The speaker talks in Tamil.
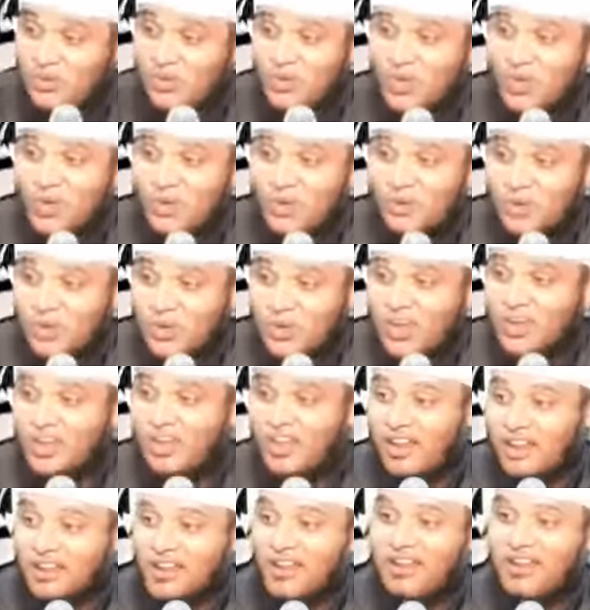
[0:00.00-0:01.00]
பெற்றோர்கள்
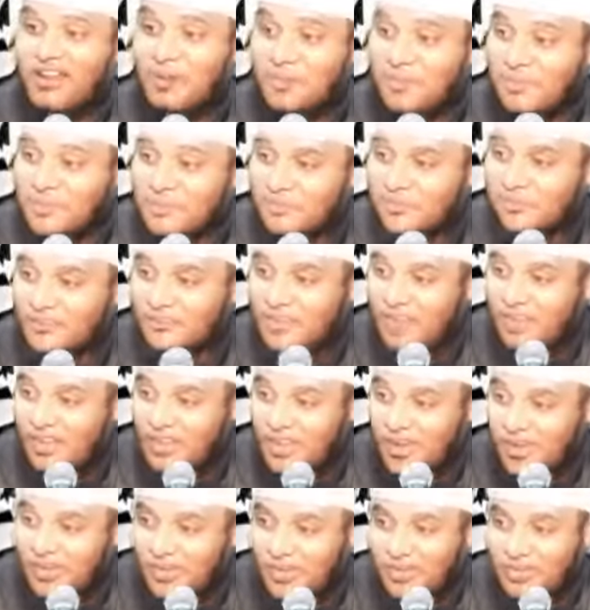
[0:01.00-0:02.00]
சொல்லுகிறார்களா
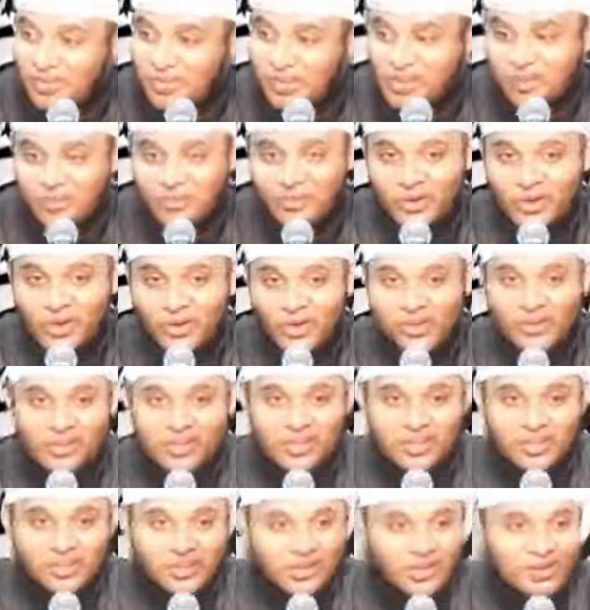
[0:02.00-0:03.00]
முஸ்லிம்
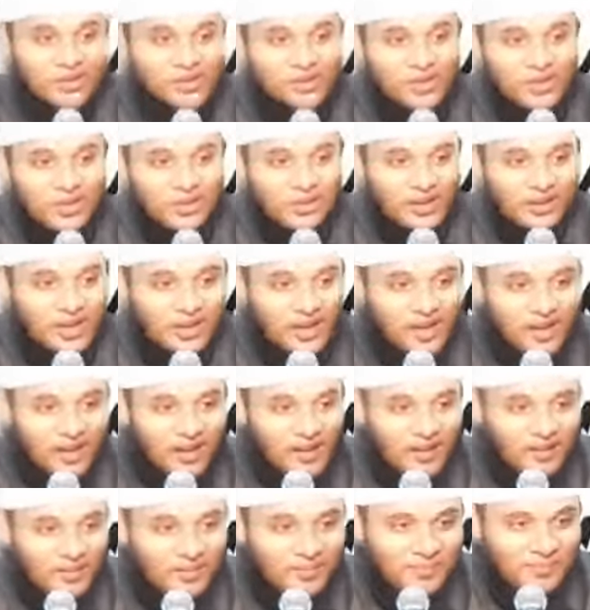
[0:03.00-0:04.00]
வயோதிகர்கள்
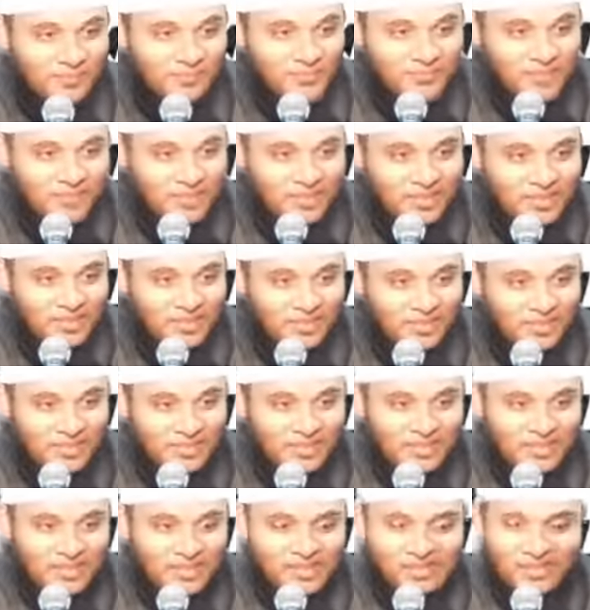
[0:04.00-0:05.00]
சொல்கிறார்களா
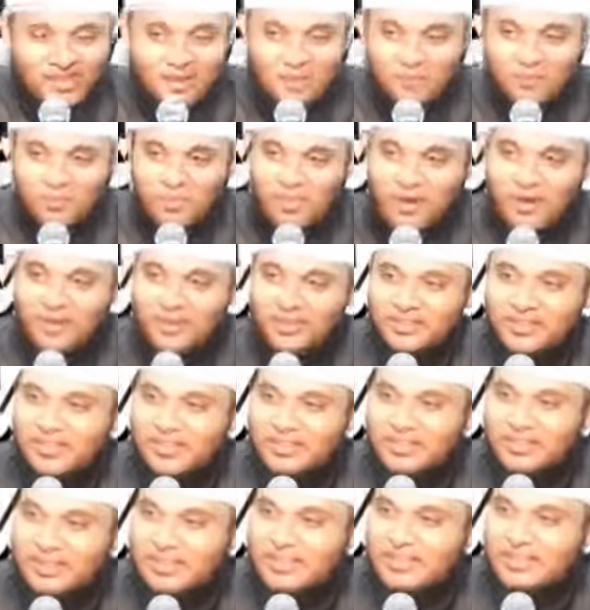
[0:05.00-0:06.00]
என்னப்பா
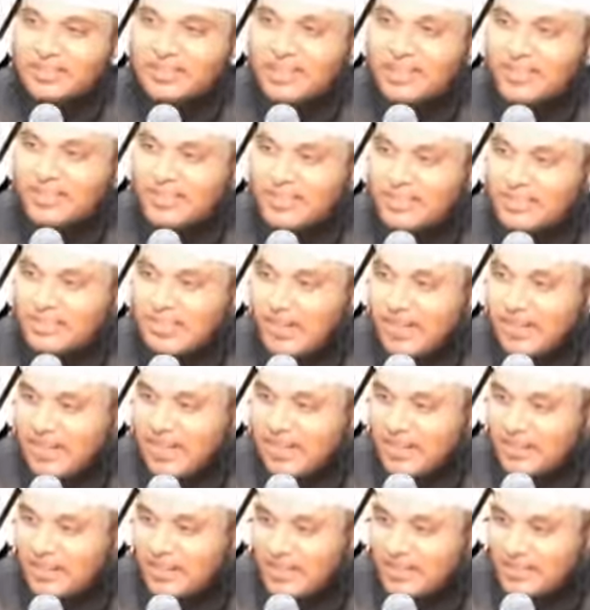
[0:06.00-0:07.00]
இந்த வயசுலேயே
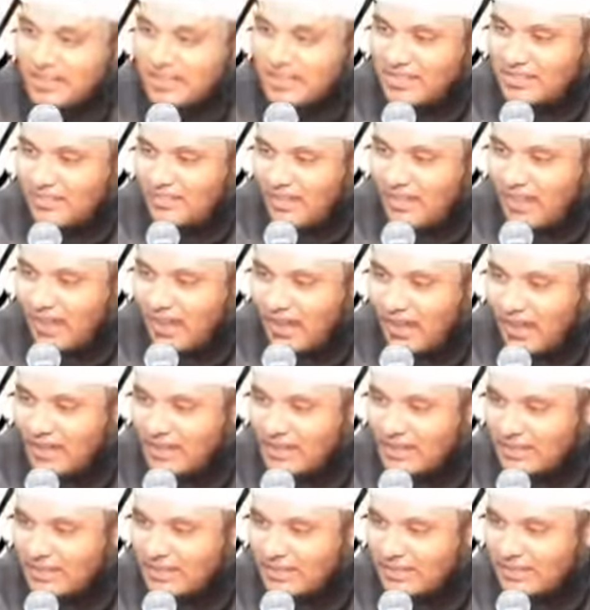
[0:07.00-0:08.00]
தாடியை வளர்த்துட்டு வர்ற
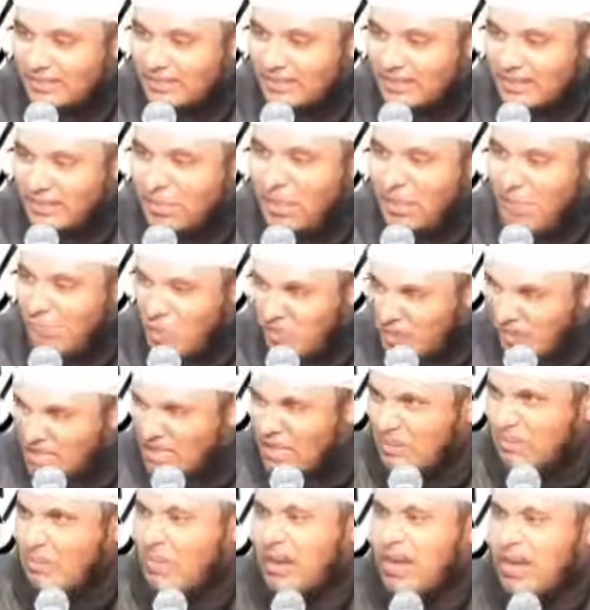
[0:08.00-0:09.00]
உன்
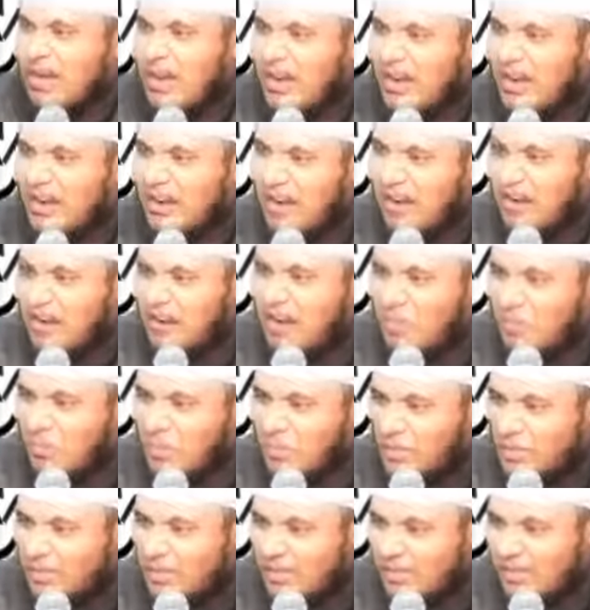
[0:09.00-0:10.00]
முகத்தை பாரு கண்ணாடியில்
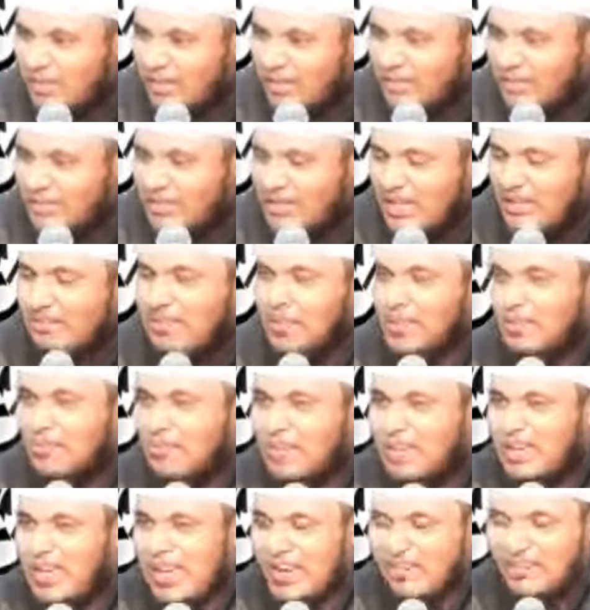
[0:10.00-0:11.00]
போய்
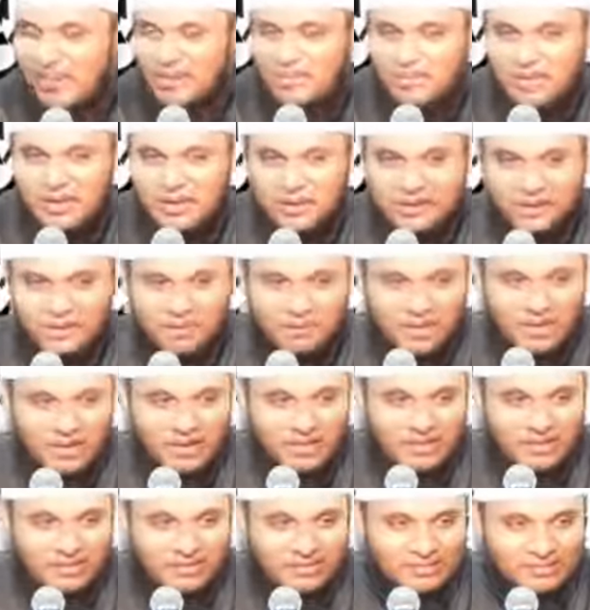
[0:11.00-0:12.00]
எவ்வளவு கேவலமாக இருக்கு
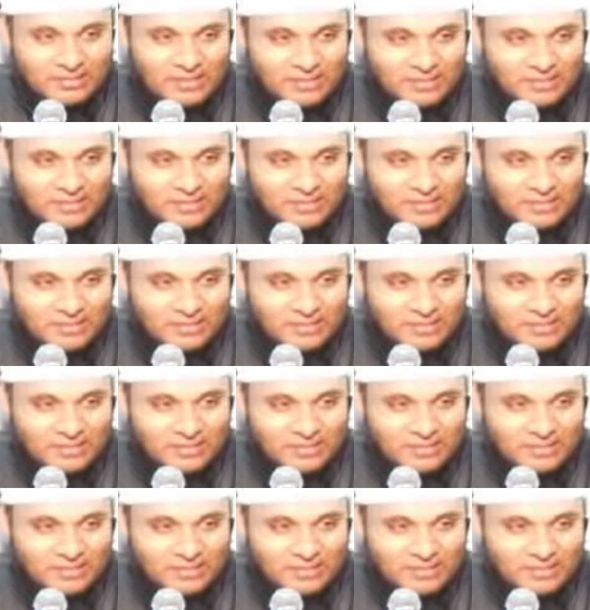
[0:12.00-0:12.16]
பாரு